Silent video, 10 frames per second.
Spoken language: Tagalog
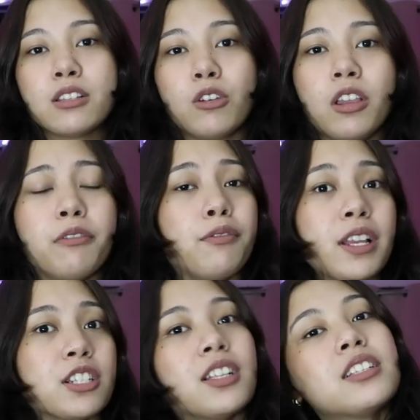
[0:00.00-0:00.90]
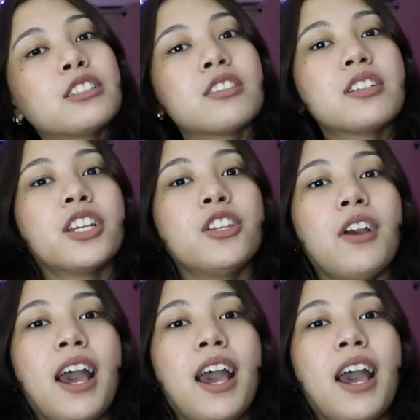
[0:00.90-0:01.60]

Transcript: So, i flash ko na lang dito sa screen